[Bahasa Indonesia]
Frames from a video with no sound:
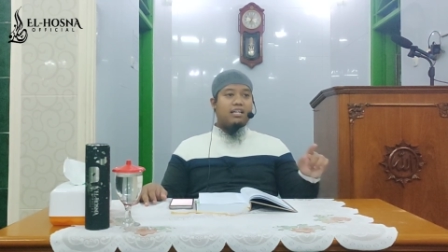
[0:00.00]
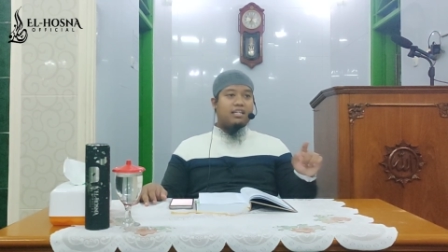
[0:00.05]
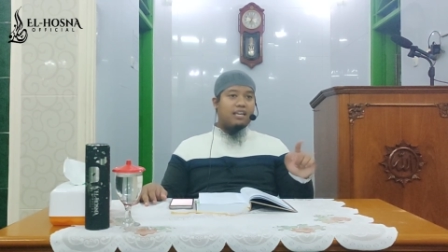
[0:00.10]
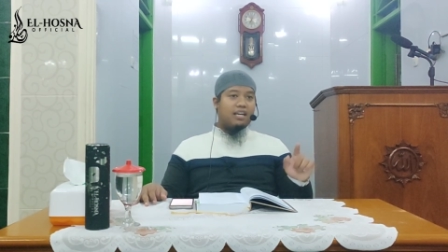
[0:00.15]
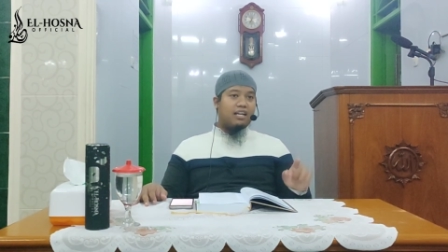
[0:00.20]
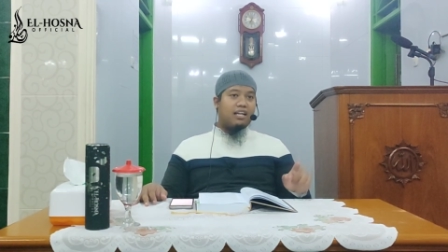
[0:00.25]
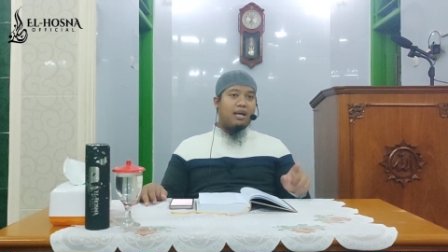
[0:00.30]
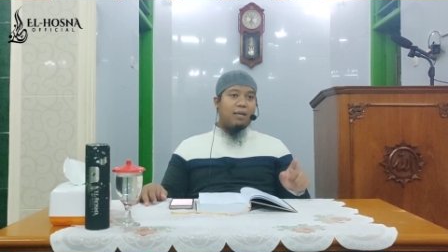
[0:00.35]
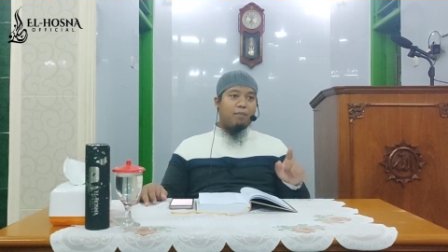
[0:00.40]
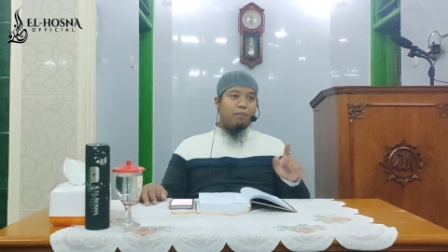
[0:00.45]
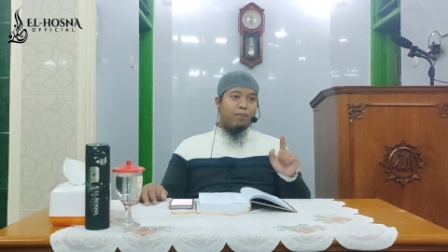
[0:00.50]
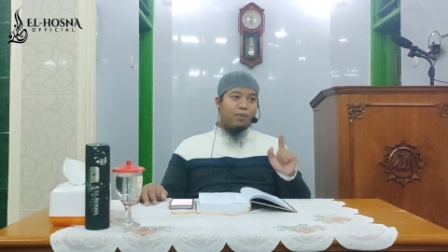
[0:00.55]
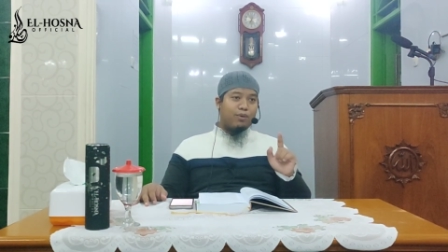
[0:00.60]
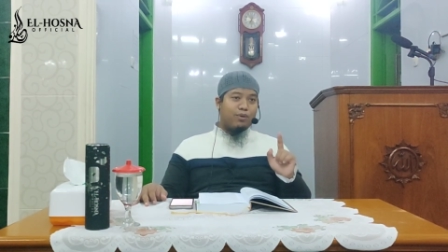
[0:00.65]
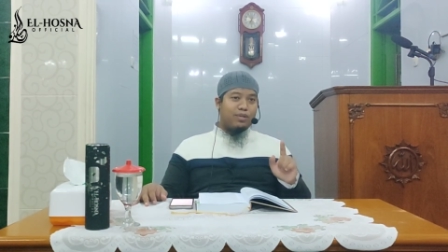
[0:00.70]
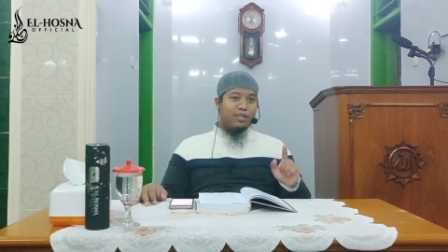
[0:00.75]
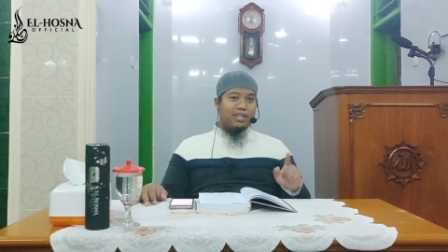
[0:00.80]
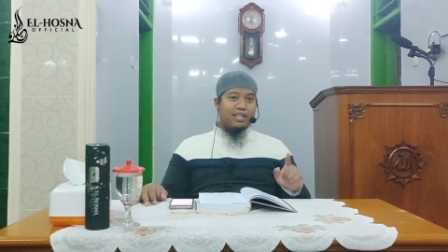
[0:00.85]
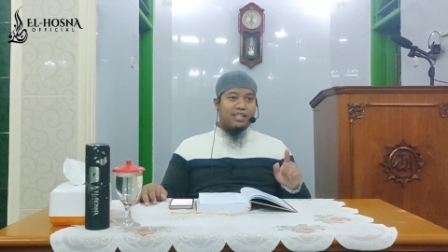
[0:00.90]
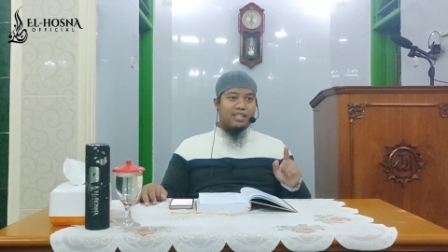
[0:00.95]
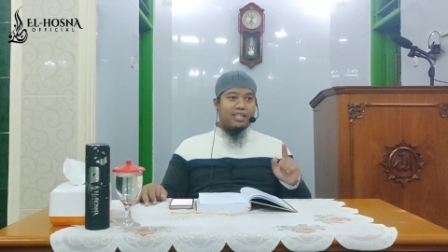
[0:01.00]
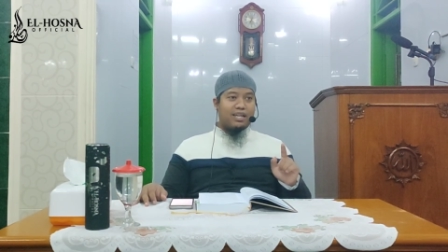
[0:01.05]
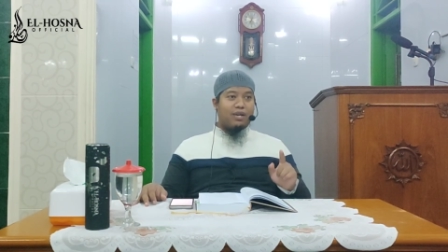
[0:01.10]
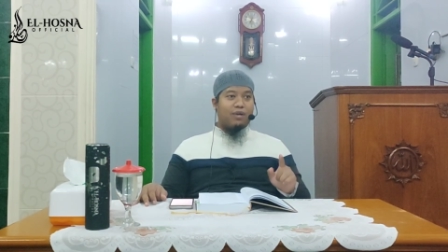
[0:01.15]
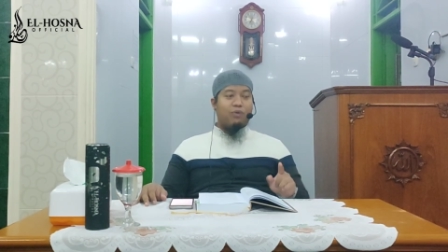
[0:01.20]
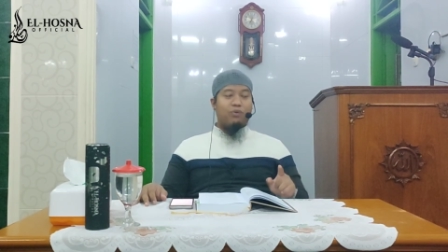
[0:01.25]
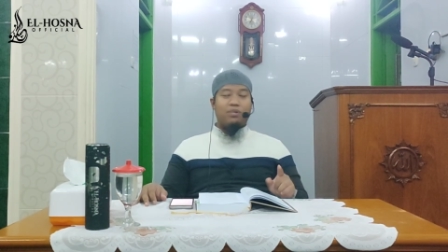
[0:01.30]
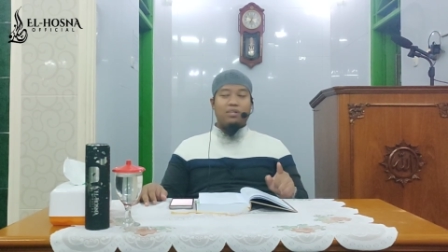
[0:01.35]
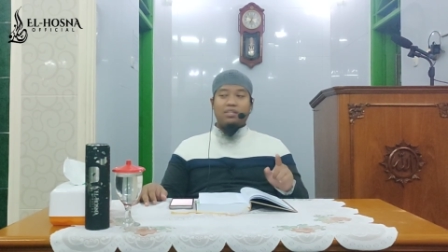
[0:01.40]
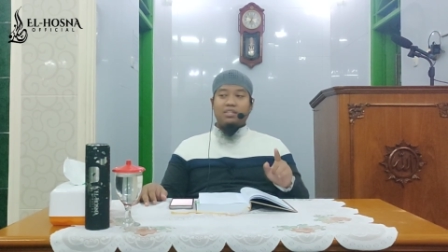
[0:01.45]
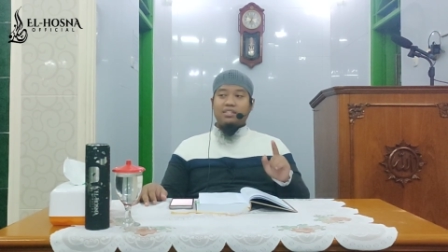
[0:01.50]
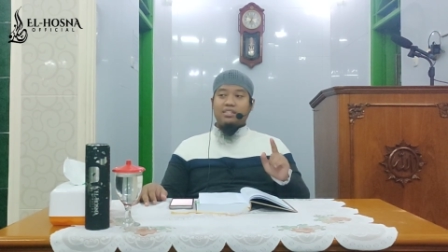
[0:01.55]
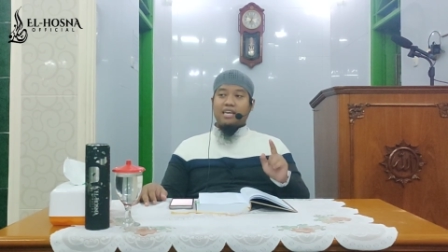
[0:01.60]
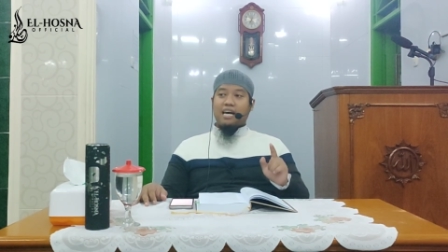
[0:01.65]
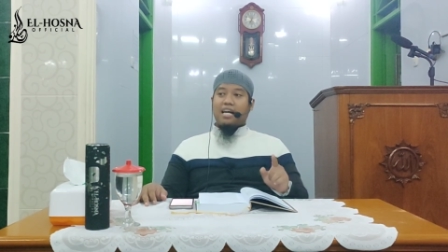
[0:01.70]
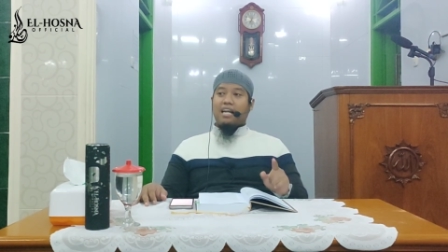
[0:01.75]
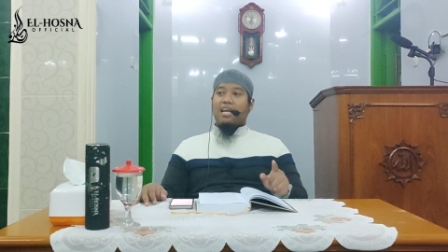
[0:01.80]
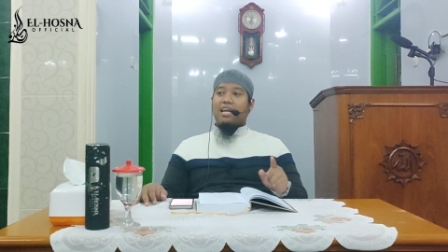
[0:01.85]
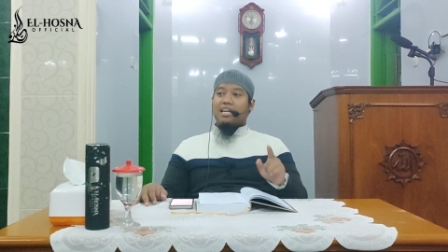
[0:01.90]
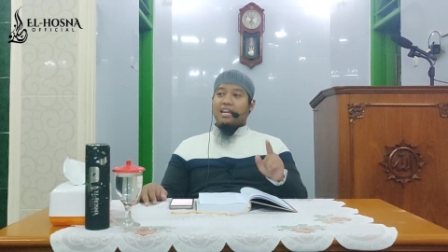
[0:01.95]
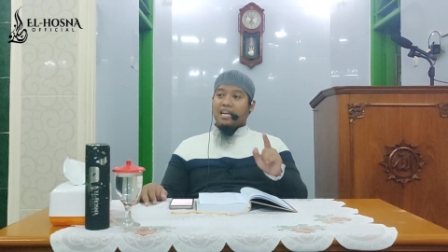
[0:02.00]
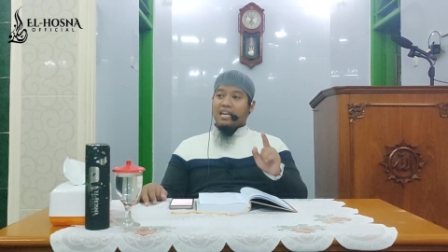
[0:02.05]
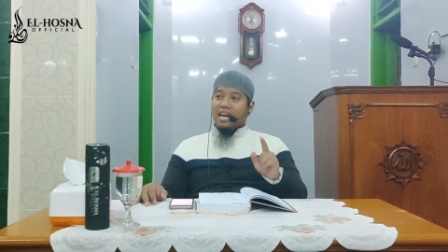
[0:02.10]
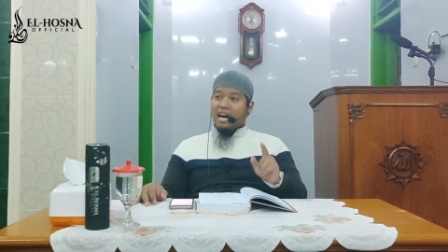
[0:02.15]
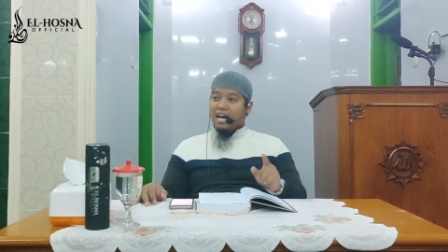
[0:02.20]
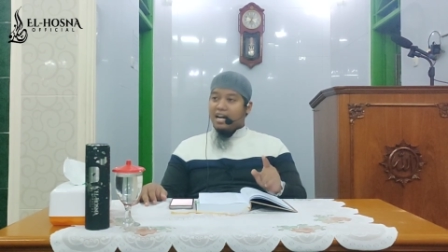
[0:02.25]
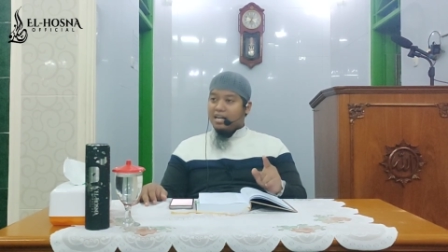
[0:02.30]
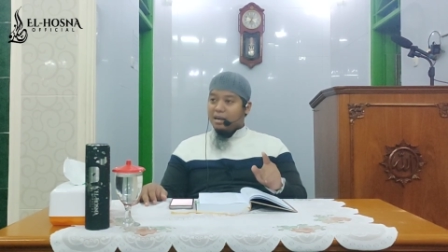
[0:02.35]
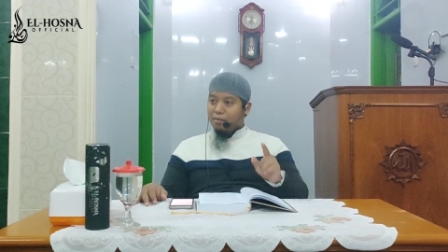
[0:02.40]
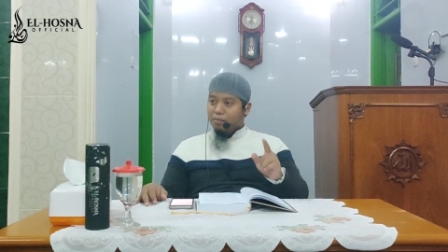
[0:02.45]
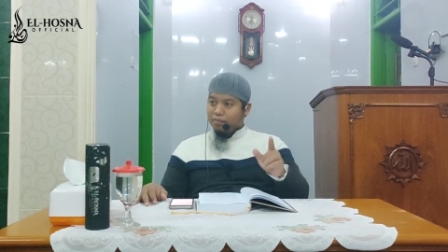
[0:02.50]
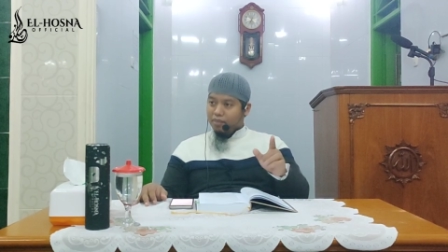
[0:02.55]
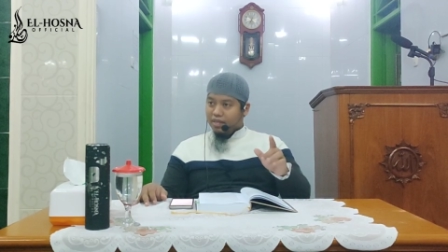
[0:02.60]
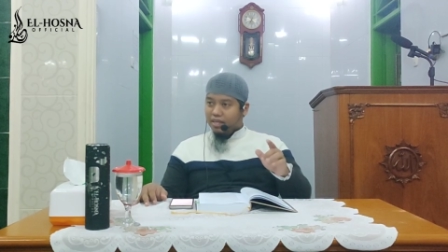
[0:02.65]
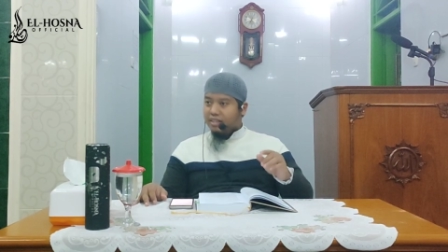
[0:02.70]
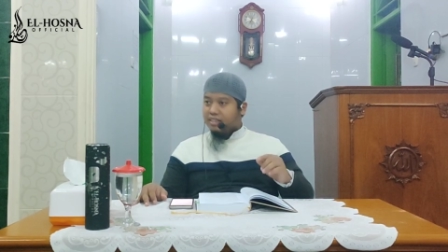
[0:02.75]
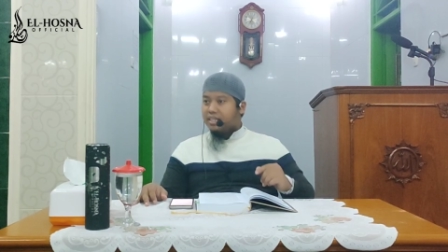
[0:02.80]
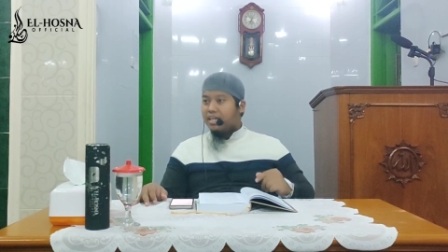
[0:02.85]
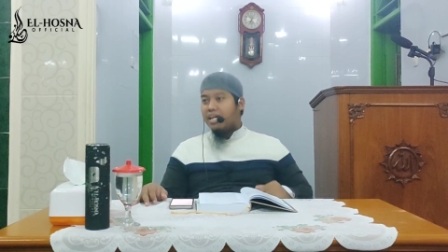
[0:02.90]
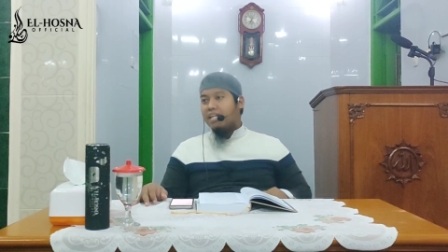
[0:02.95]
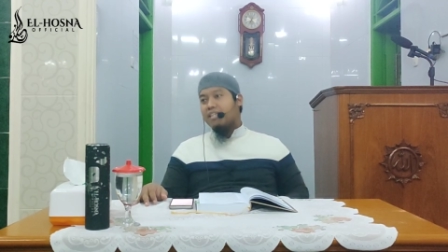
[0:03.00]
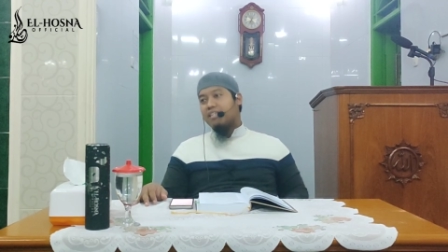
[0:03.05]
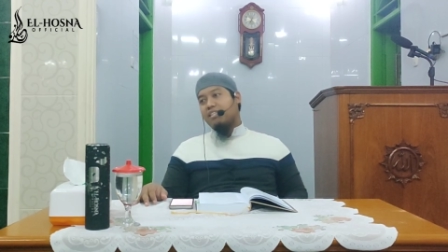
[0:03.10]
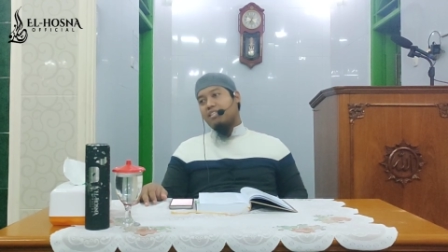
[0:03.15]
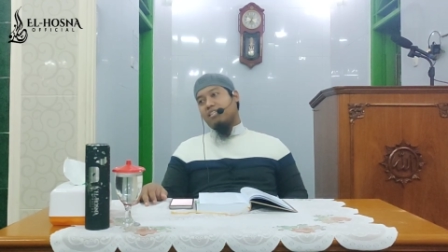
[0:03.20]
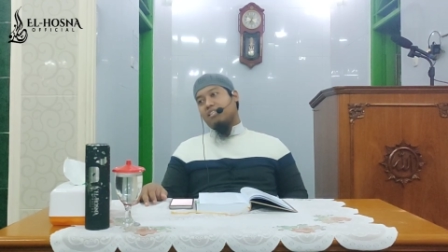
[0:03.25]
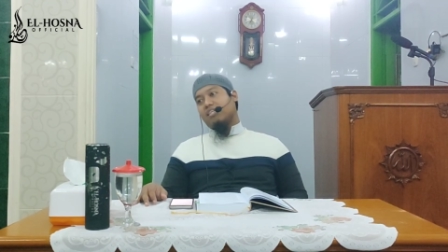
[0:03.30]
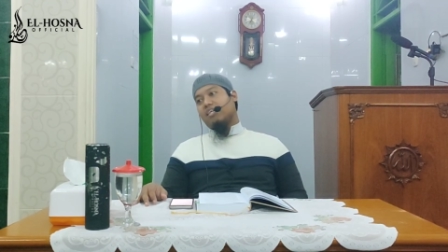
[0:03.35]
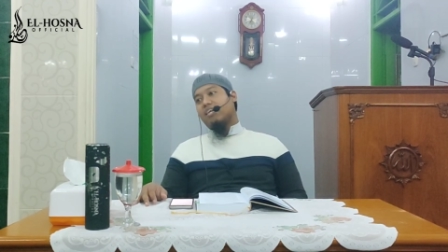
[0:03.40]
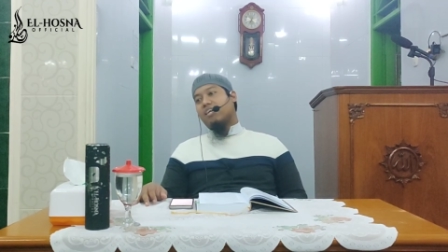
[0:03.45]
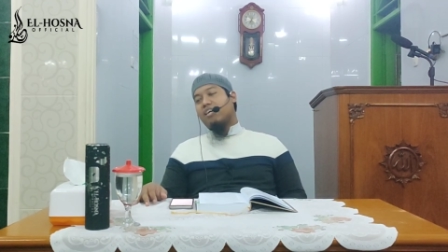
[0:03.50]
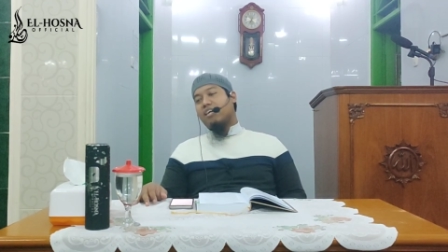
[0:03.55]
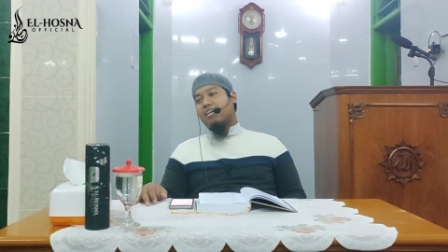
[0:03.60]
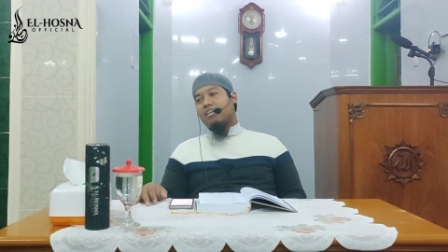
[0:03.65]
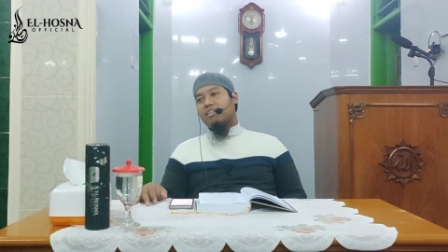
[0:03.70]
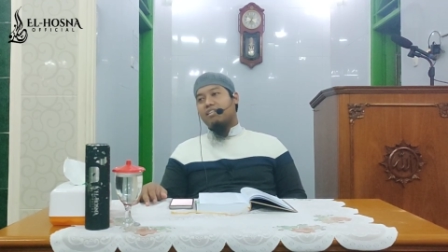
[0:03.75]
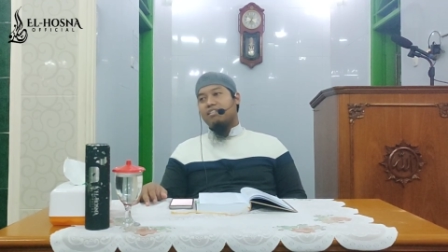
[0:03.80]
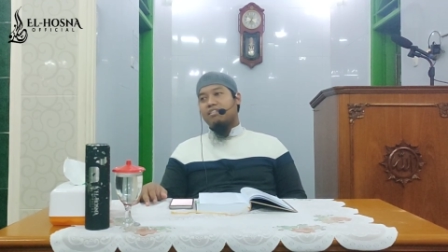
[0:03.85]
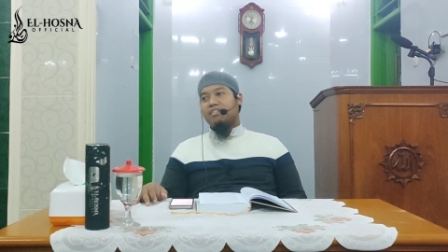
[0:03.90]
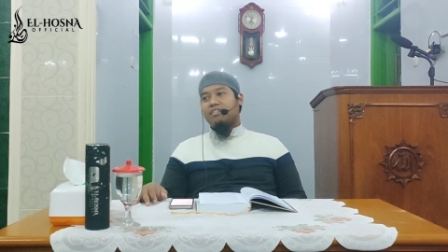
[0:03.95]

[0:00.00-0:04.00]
hendaklah perlu diketahui cara dan adab menasehatinya.